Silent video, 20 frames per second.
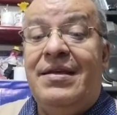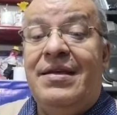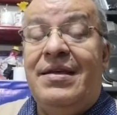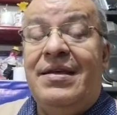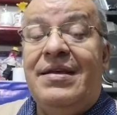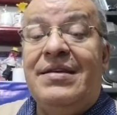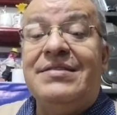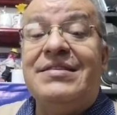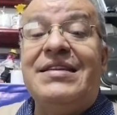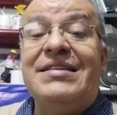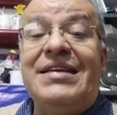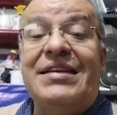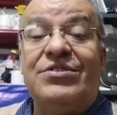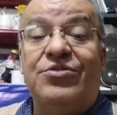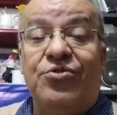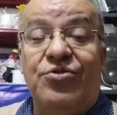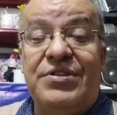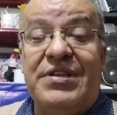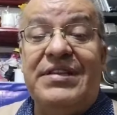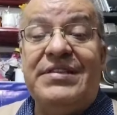es de esas
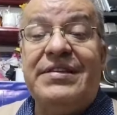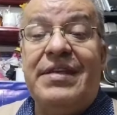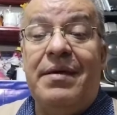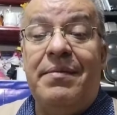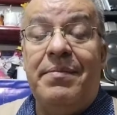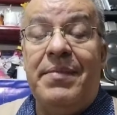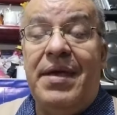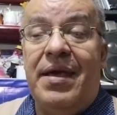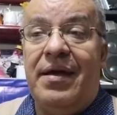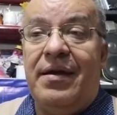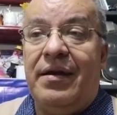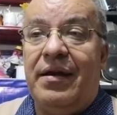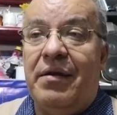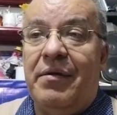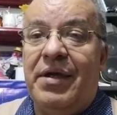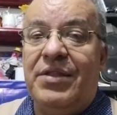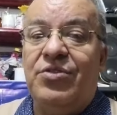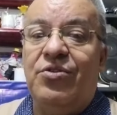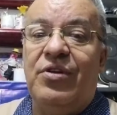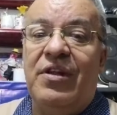cosas que me
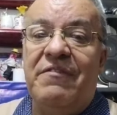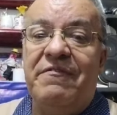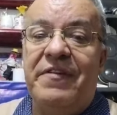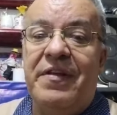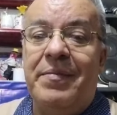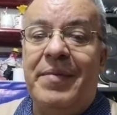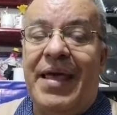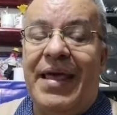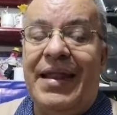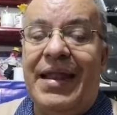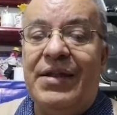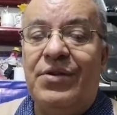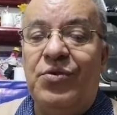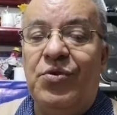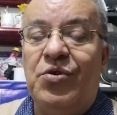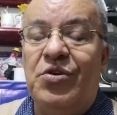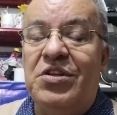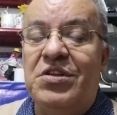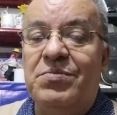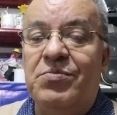arrebató la enfermedad del
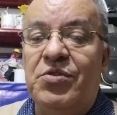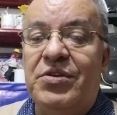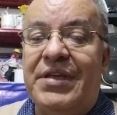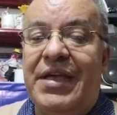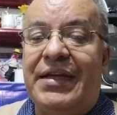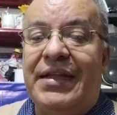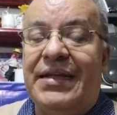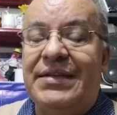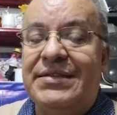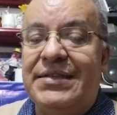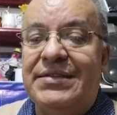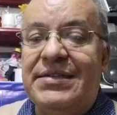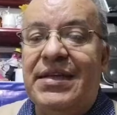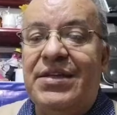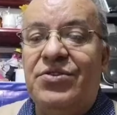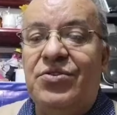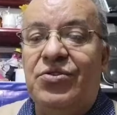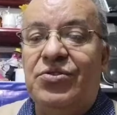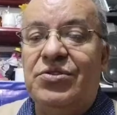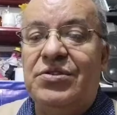alcoholismo y que gracias a
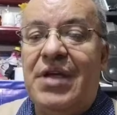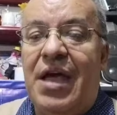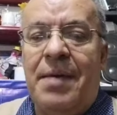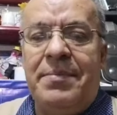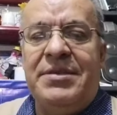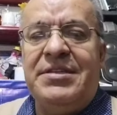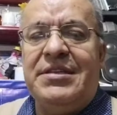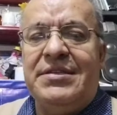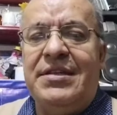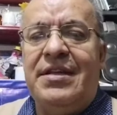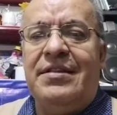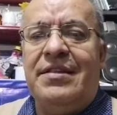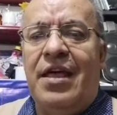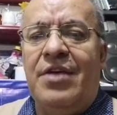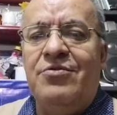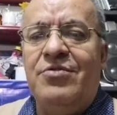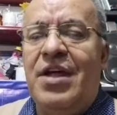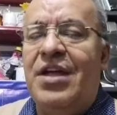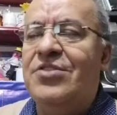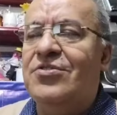Dios a mis
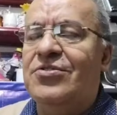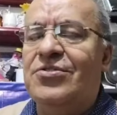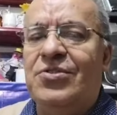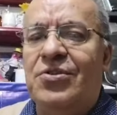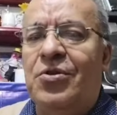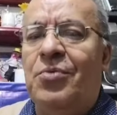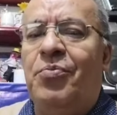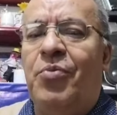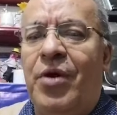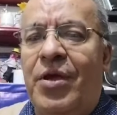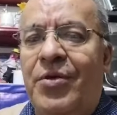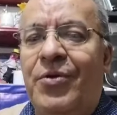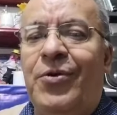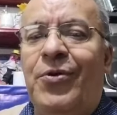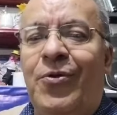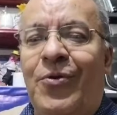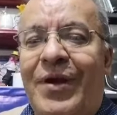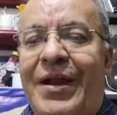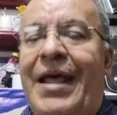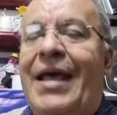61 años lo puedo
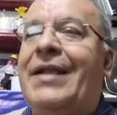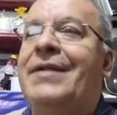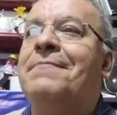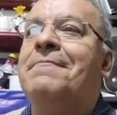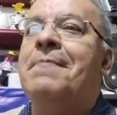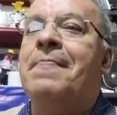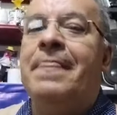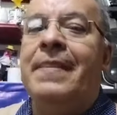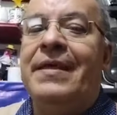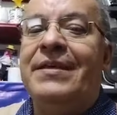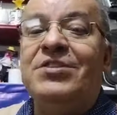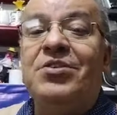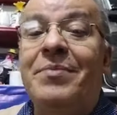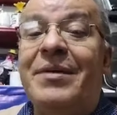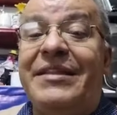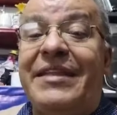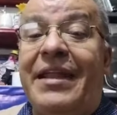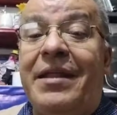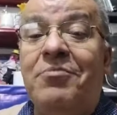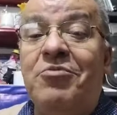lograr. Eso me
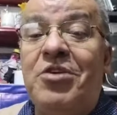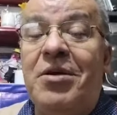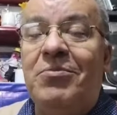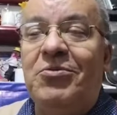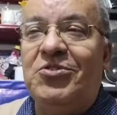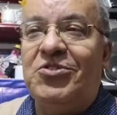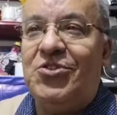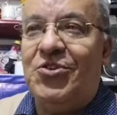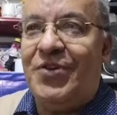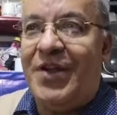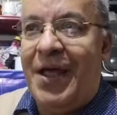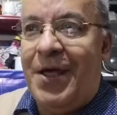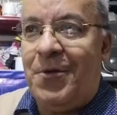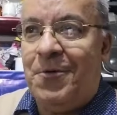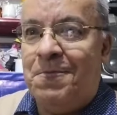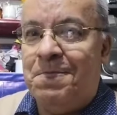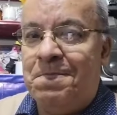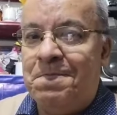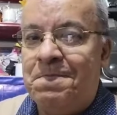tiene muy emocionado.